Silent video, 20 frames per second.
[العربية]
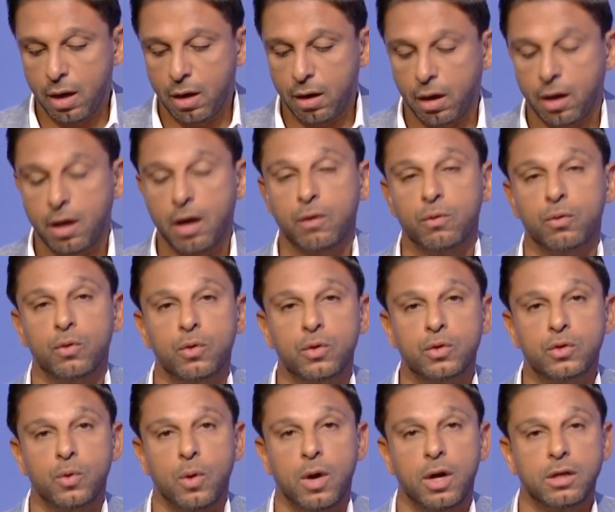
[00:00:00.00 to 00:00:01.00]
ريكاردو
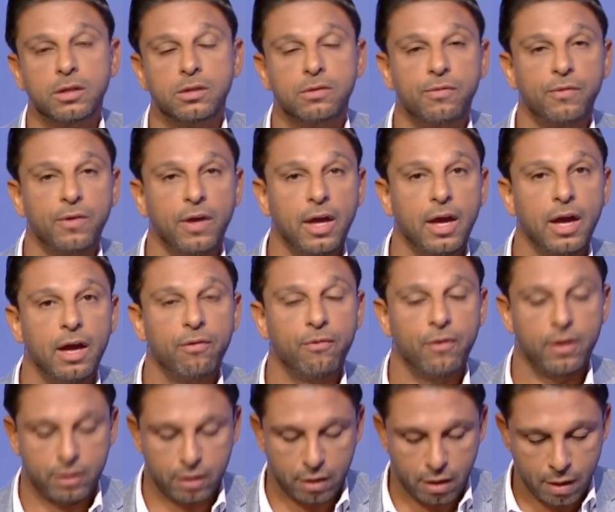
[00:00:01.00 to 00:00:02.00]
سواريز في
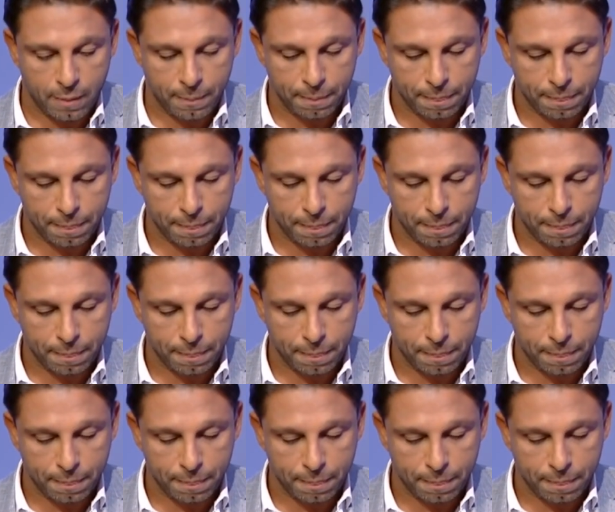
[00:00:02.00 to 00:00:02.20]
الفتره